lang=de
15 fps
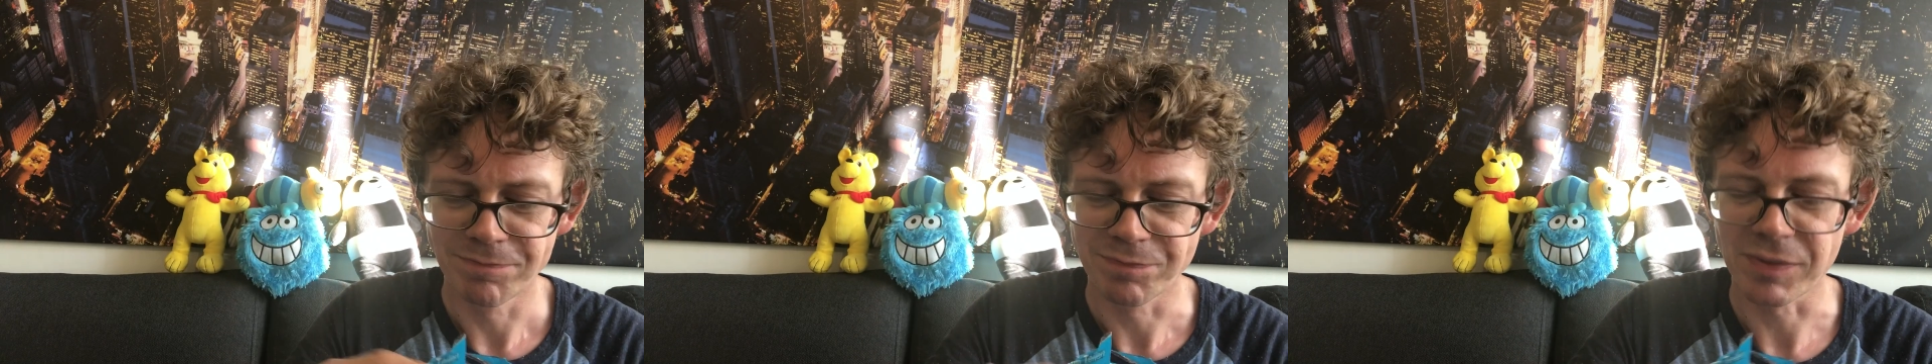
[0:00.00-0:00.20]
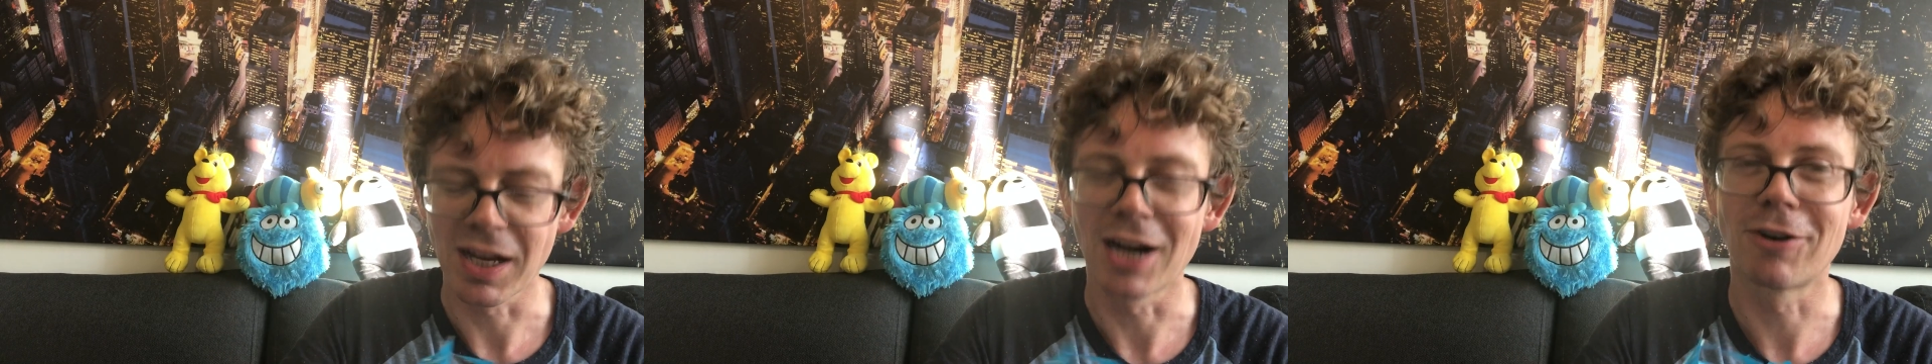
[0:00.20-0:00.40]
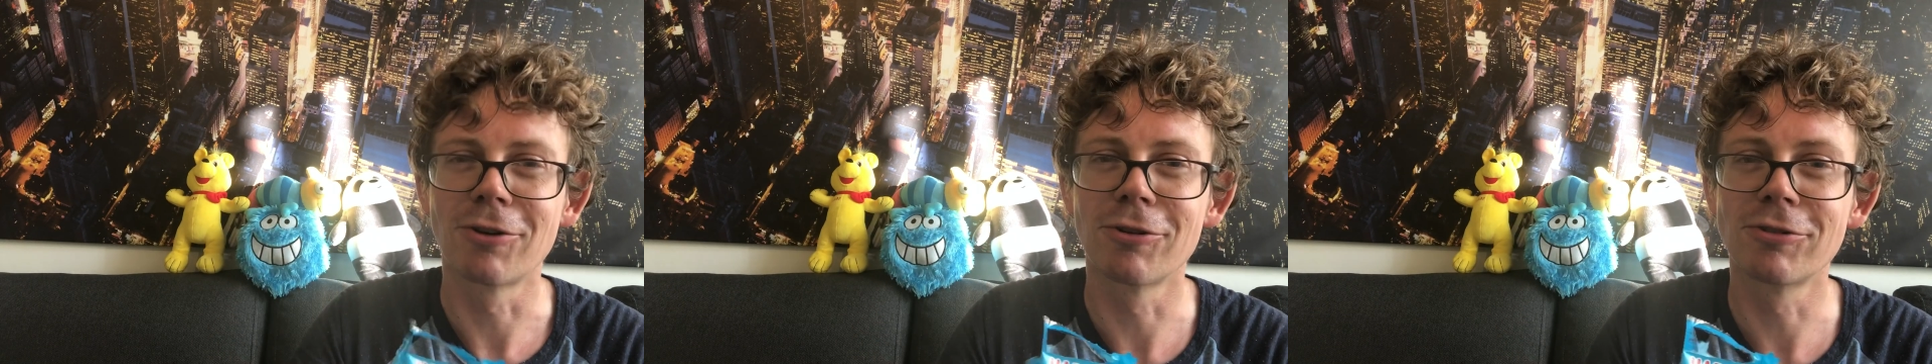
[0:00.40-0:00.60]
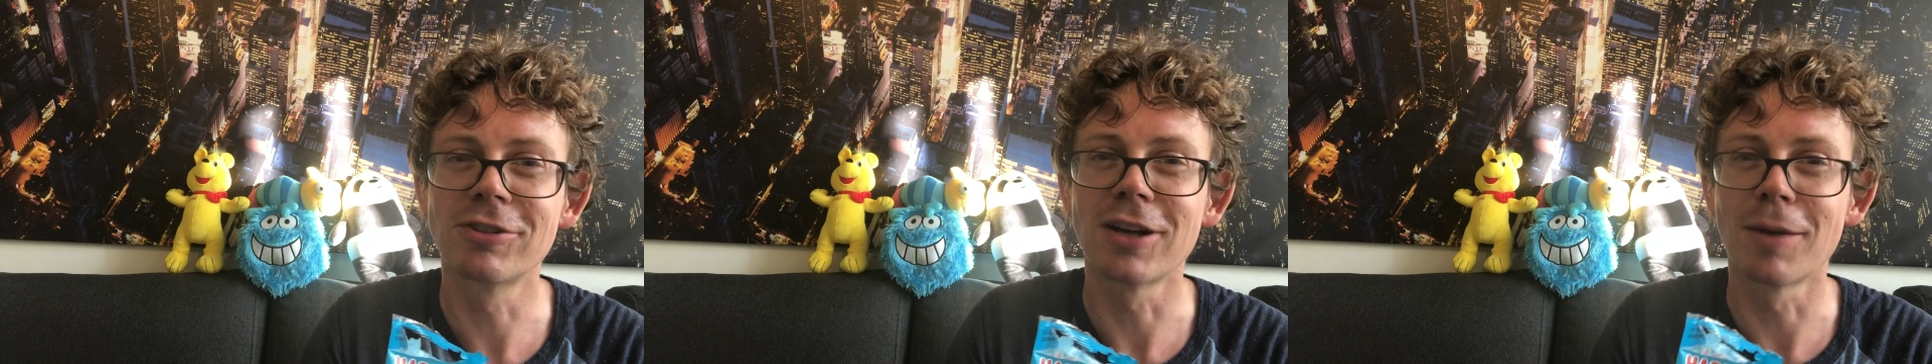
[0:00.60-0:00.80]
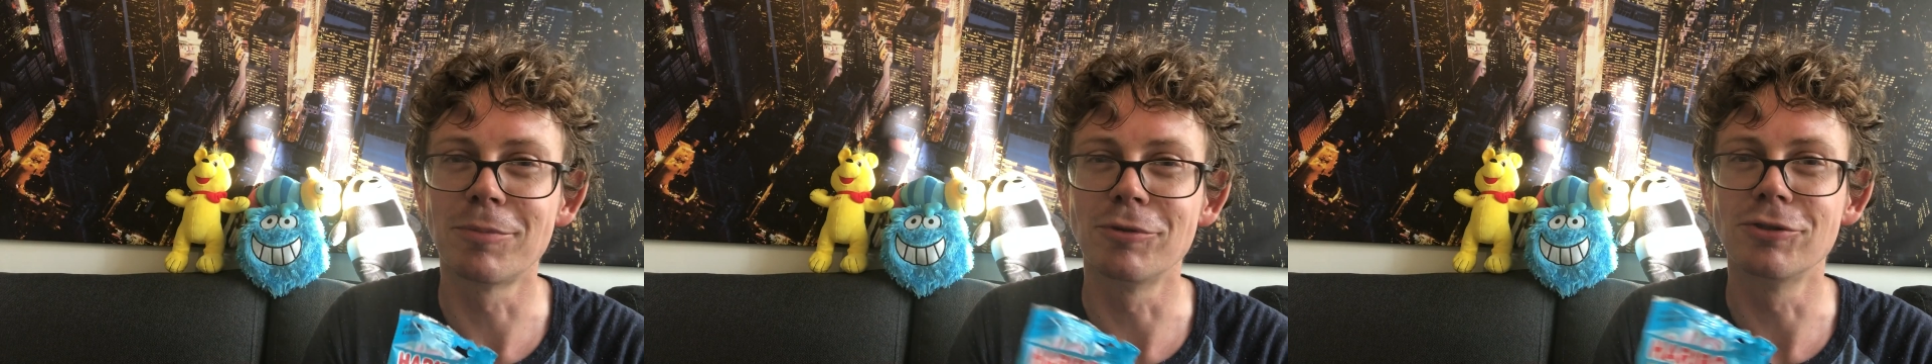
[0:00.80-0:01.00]
nach
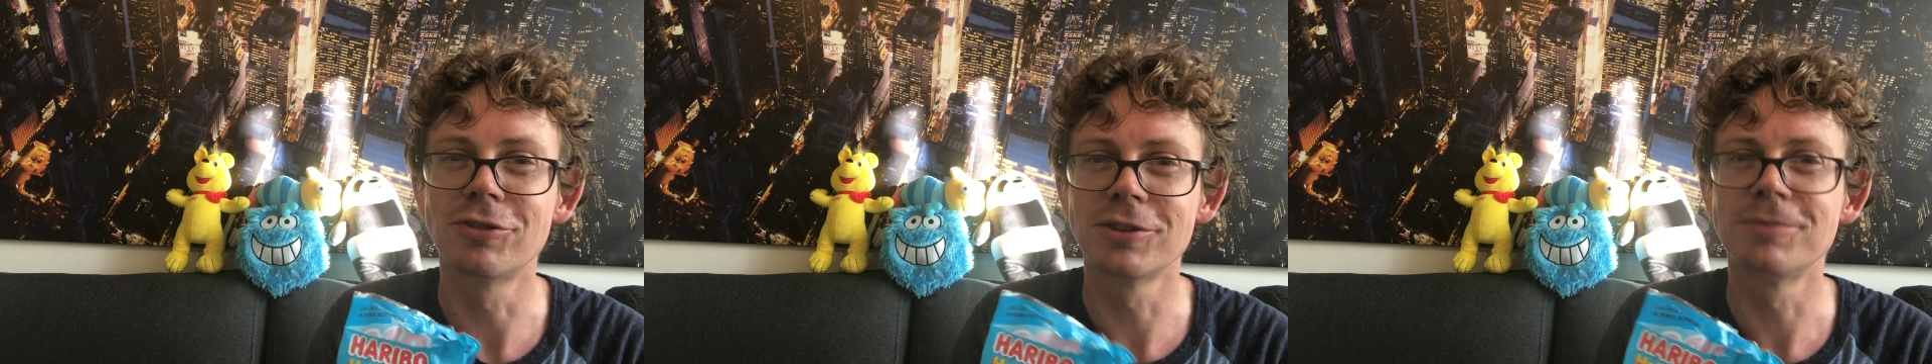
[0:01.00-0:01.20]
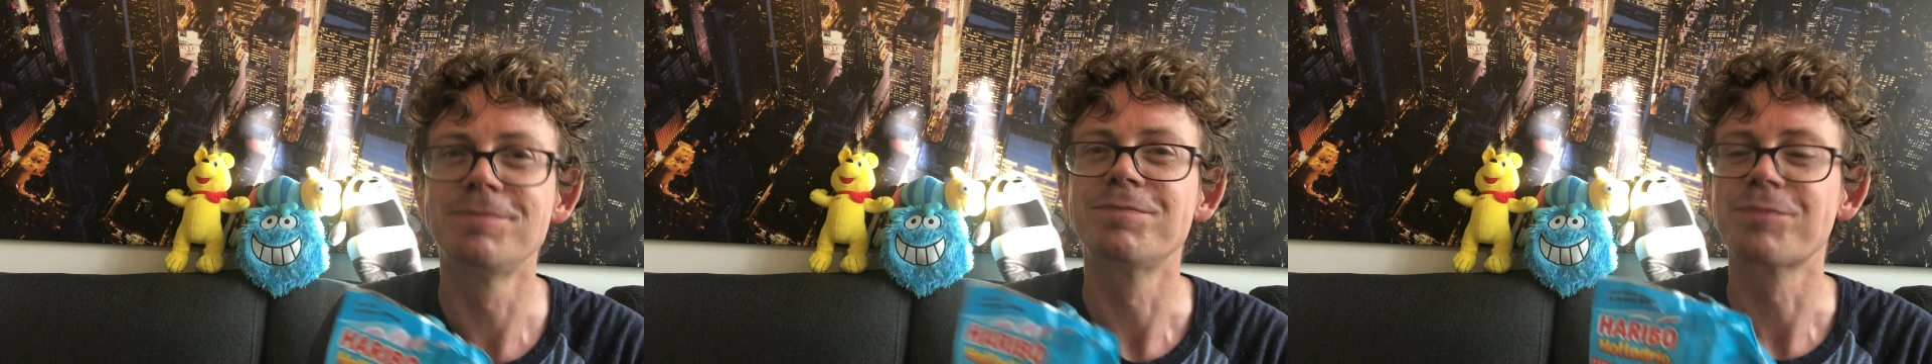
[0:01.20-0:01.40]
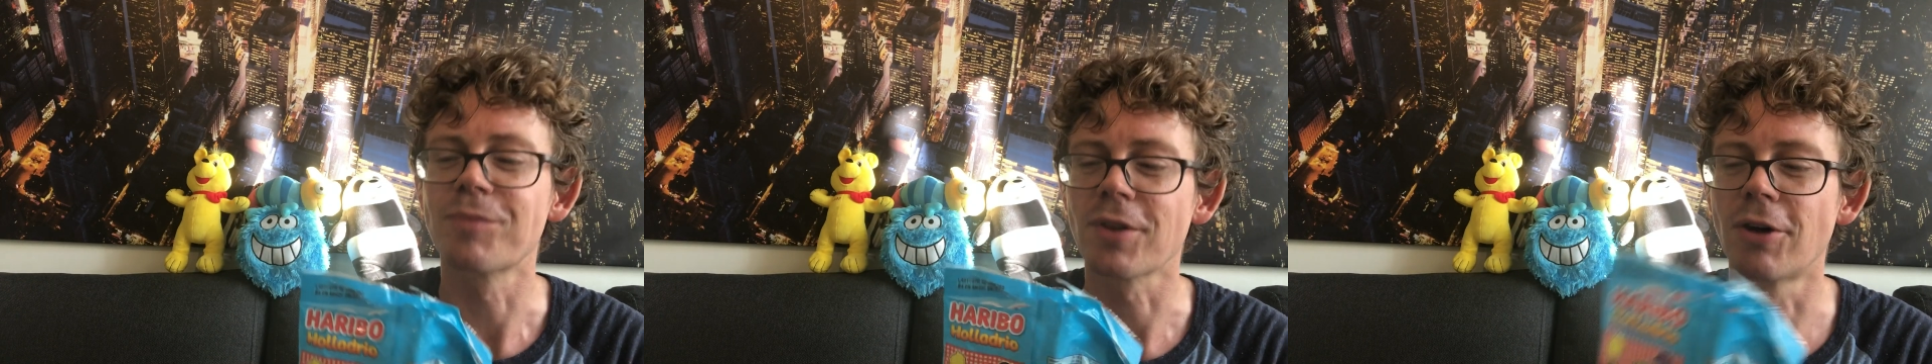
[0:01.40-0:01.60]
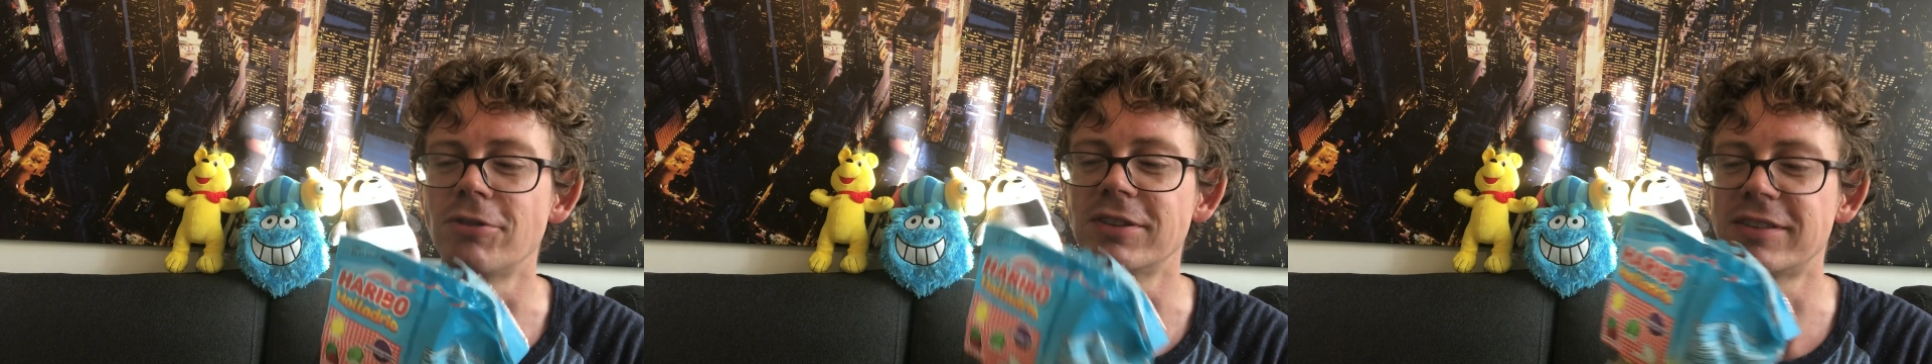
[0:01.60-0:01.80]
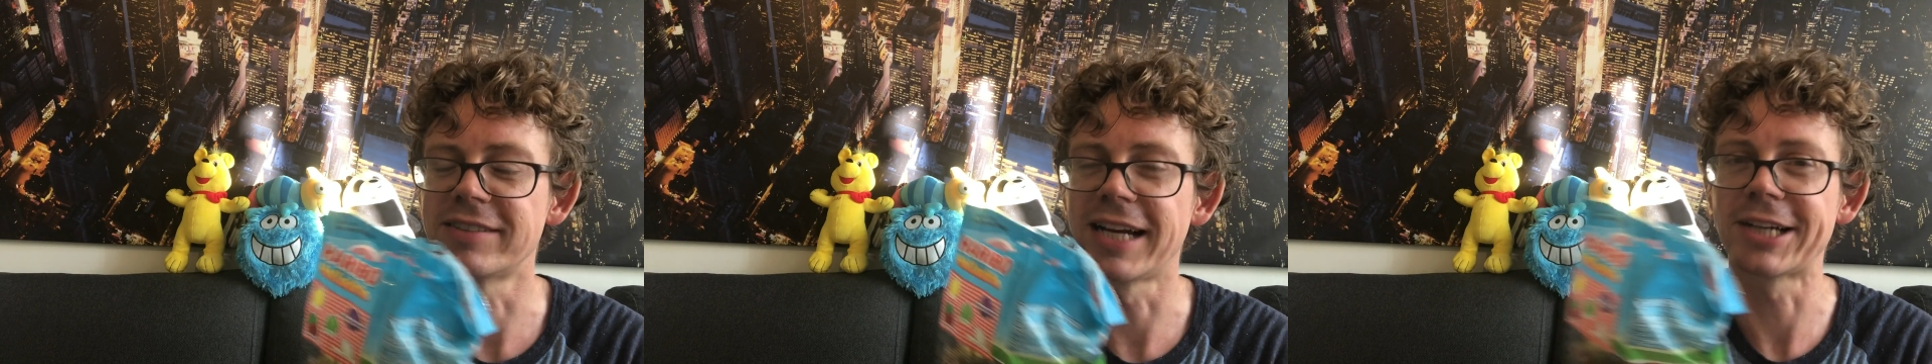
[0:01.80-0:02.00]
Holunderblüte. Und
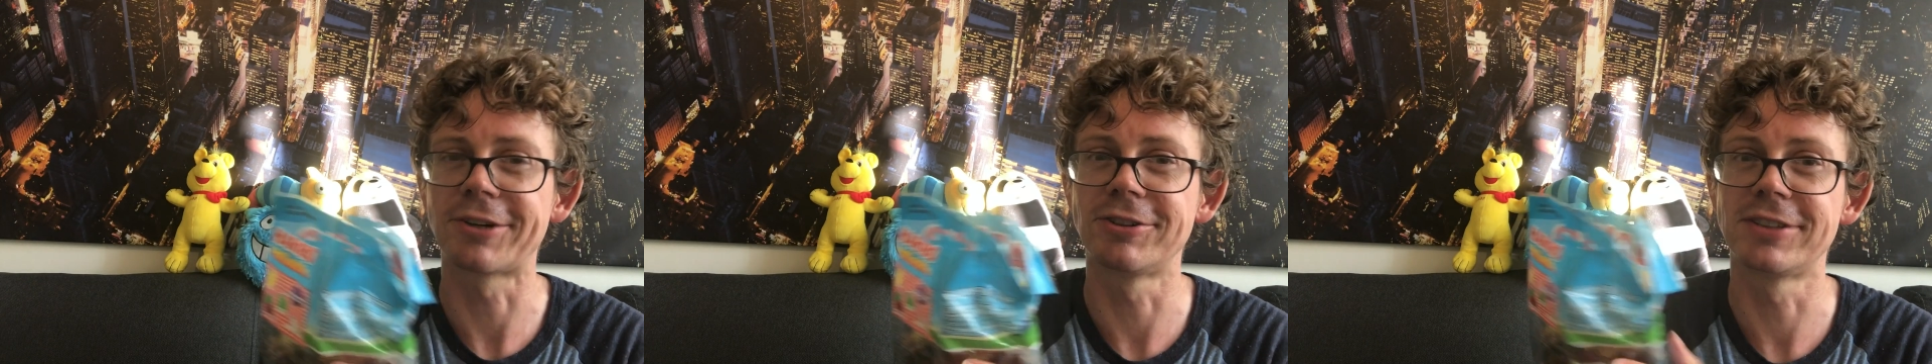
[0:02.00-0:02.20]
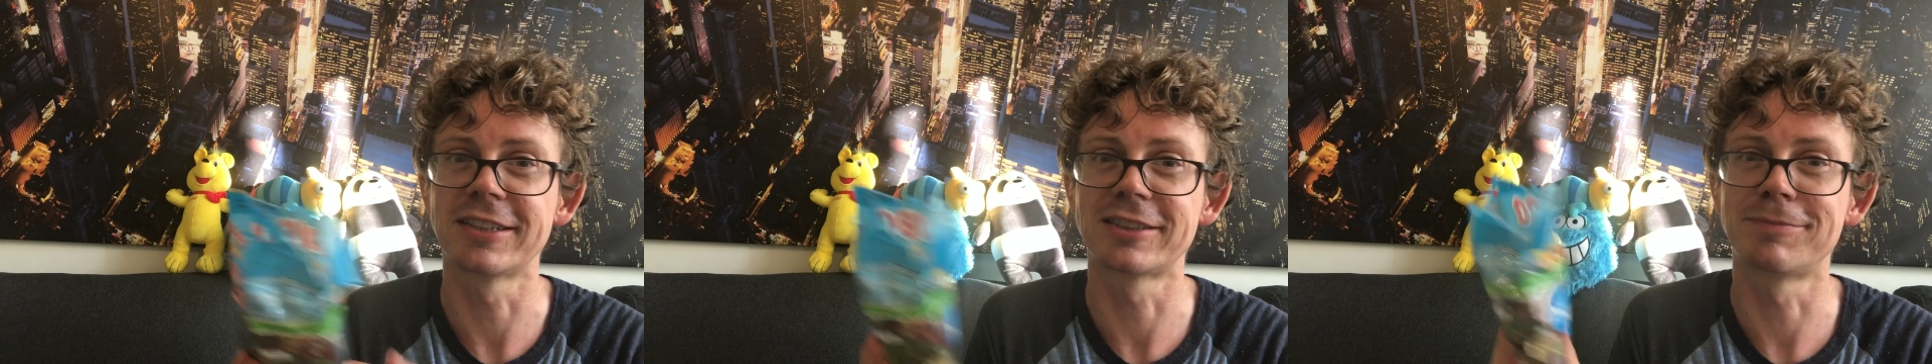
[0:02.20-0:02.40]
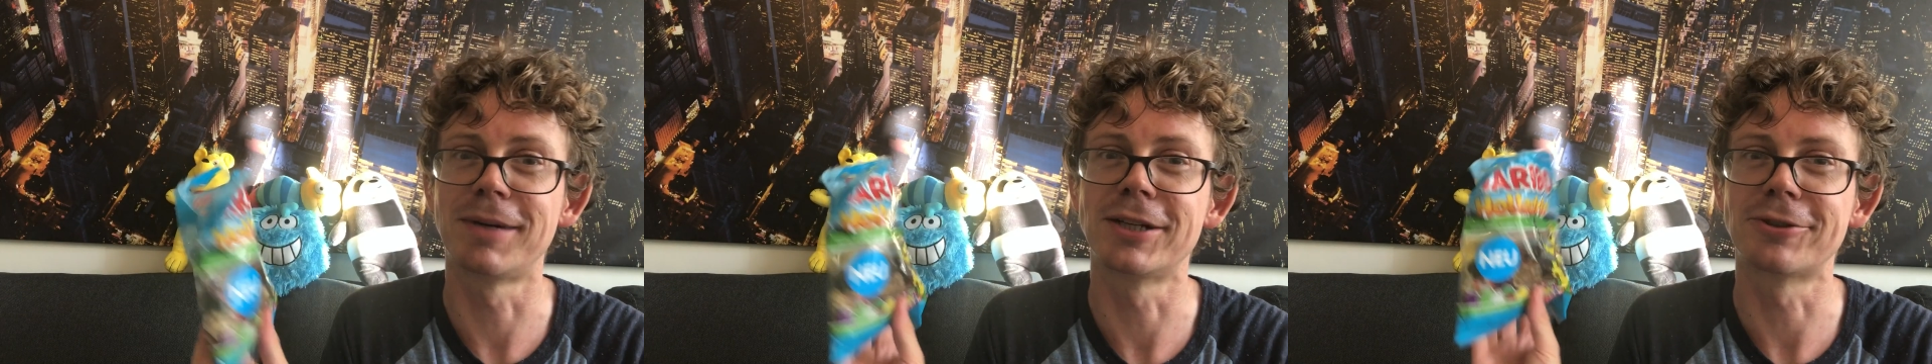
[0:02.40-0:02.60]
ich zeige euch jetzt meine